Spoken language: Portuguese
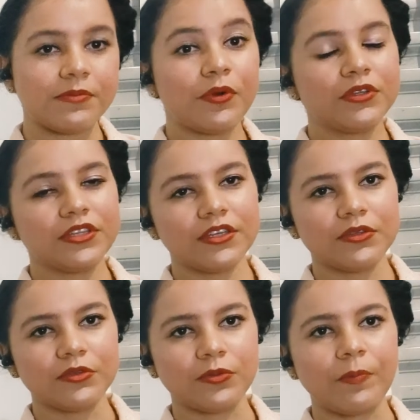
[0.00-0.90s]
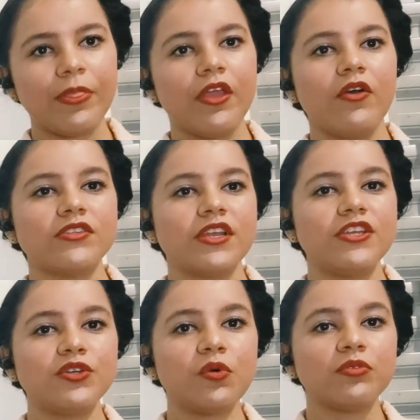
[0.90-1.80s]
Portanto, gostaria
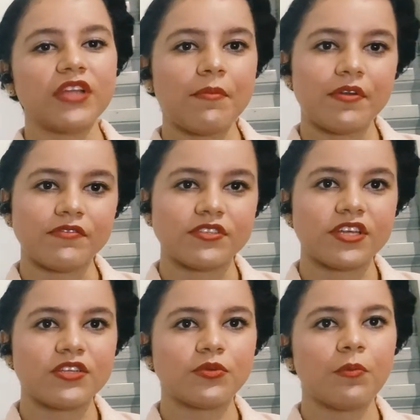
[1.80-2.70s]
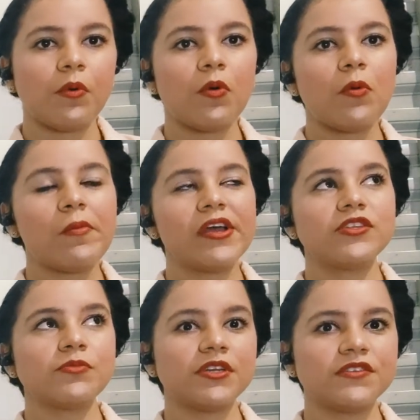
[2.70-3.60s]
de contar para vocês um pouco mais
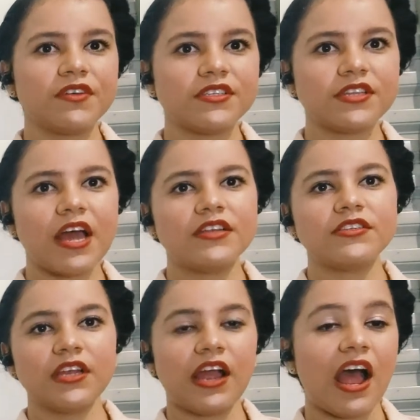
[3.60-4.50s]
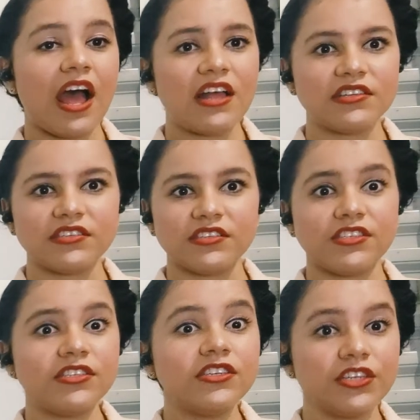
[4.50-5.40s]
sobre a diversidade de casas,
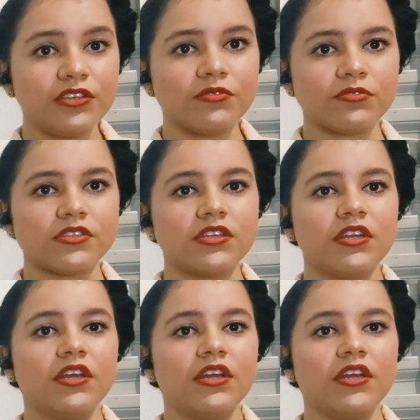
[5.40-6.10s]
de ninhos,